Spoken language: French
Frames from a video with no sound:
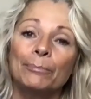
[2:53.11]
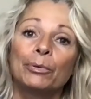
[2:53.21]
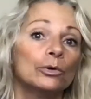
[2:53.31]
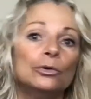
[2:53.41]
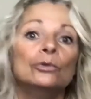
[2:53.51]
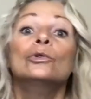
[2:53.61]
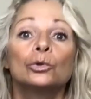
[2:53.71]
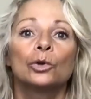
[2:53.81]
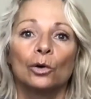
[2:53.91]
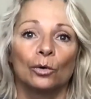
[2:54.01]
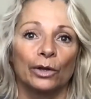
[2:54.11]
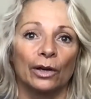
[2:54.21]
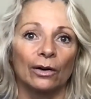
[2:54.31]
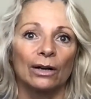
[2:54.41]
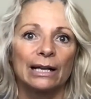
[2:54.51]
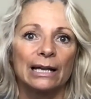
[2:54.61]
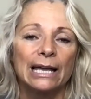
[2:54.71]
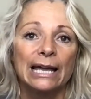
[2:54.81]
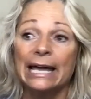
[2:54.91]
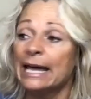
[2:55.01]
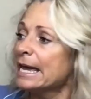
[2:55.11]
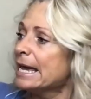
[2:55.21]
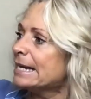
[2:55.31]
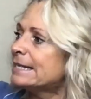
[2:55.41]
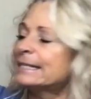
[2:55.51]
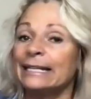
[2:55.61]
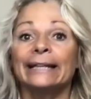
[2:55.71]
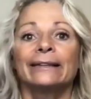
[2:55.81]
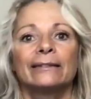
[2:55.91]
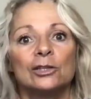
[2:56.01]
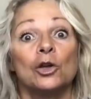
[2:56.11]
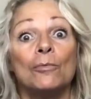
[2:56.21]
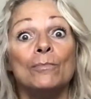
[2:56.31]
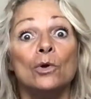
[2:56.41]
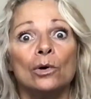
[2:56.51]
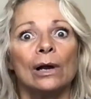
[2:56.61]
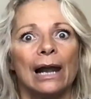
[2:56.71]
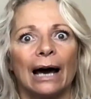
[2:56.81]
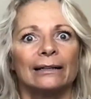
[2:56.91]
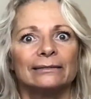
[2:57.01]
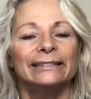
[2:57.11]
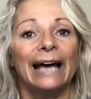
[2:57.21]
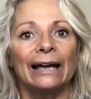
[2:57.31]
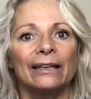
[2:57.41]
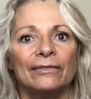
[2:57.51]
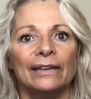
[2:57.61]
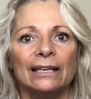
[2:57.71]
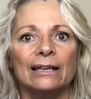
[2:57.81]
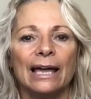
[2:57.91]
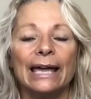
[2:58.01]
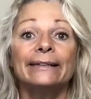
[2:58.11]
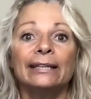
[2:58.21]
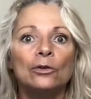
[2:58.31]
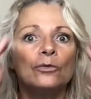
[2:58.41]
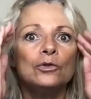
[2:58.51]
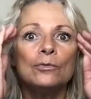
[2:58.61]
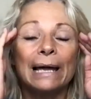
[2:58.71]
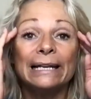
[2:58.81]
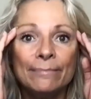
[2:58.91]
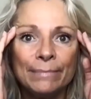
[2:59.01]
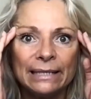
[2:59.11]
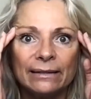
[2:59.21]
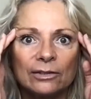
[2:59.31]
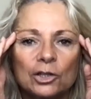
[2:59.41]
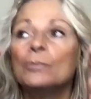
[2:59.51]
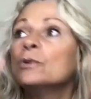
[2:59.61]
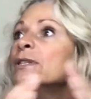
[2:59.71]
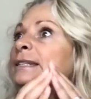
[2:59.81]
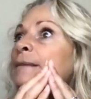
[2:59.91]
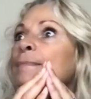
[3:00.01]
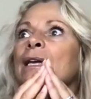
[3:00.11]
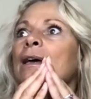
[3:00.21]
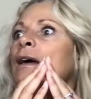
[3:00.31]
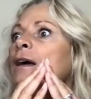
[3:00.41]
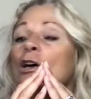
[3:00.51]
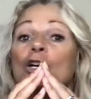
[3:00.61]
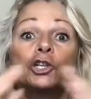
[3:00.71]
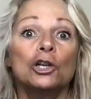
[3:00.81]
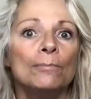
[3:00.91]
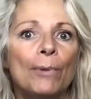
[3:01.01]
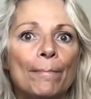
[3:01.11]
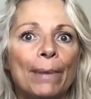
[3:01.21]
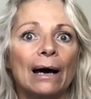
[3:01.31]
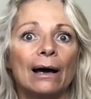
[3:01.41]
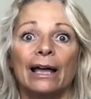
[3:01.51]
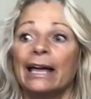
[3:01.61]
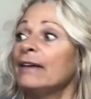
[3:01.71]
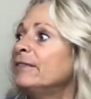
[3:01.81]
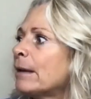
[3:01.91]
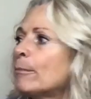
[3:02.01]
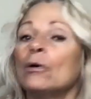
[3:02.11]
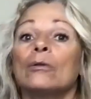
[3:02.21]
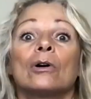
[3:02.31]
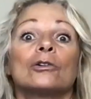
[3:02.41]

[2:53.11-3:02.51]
pour une autre longueur. Et ce mur-là d'arriver était devenue ma limite. Je me disais, mais je ne peux pas. Évidemment, quand